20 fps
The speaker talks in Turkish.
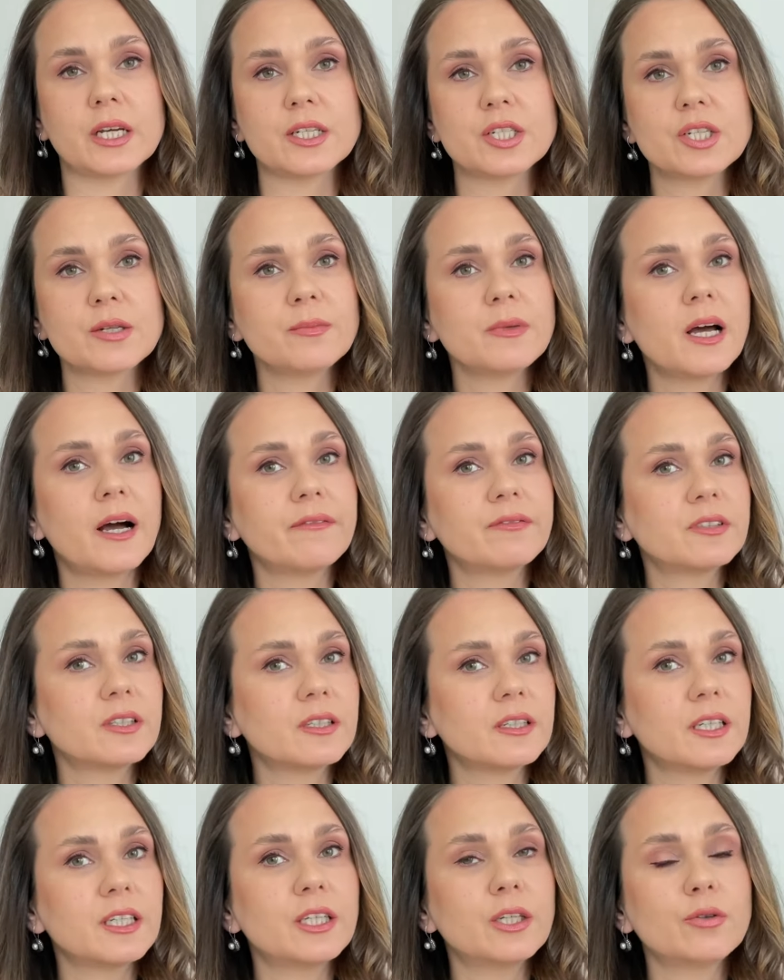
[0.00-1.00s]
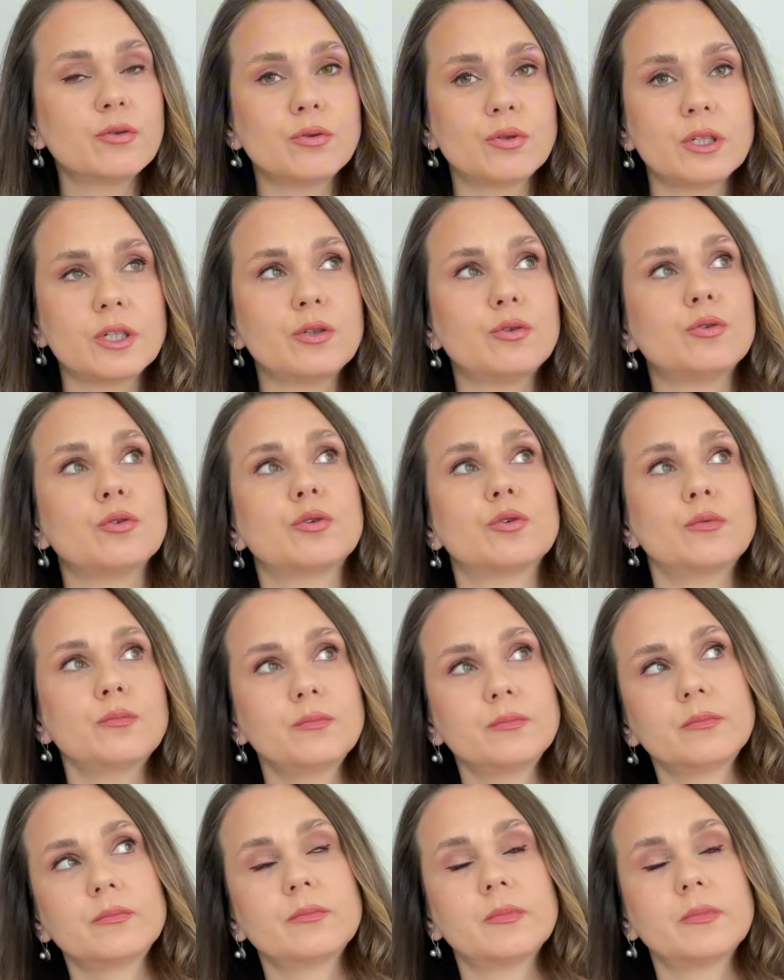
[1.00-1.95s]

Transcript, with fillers: Şimdi haftanın 2 günü gidiyorum.